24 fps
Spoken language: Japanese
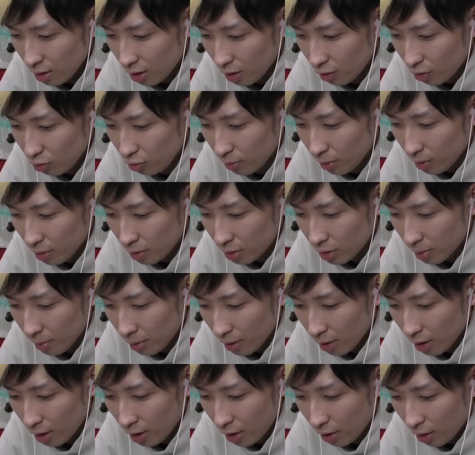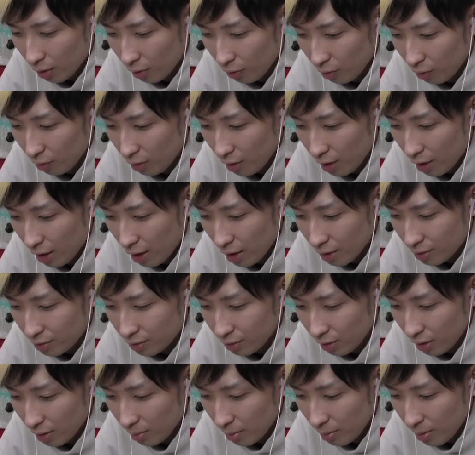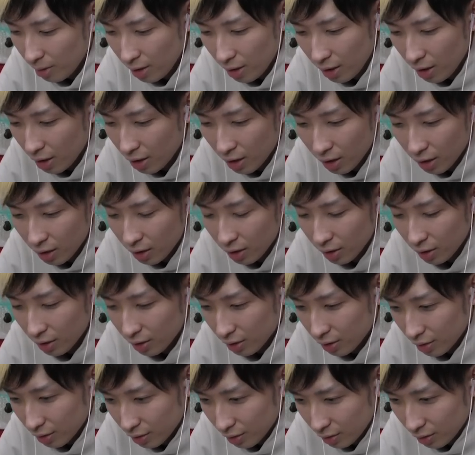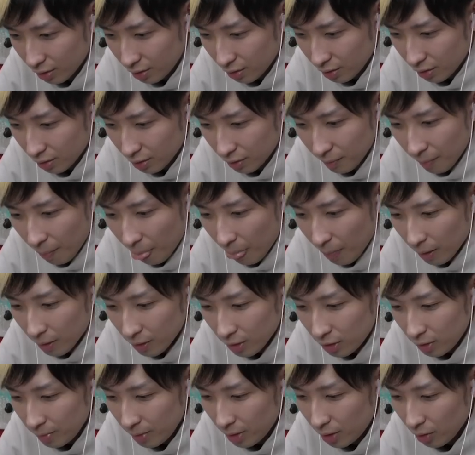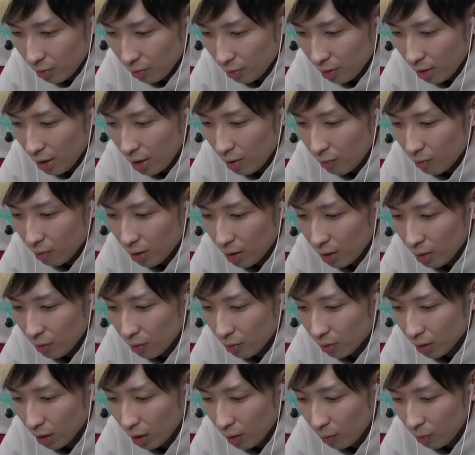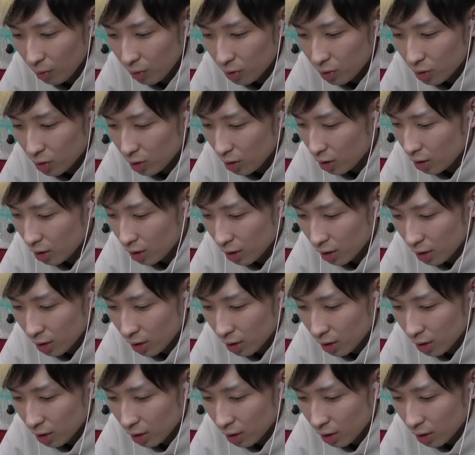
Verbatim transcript: ウバウネ様が、俺操らめ。すべての原因は妖怪ウォッチ。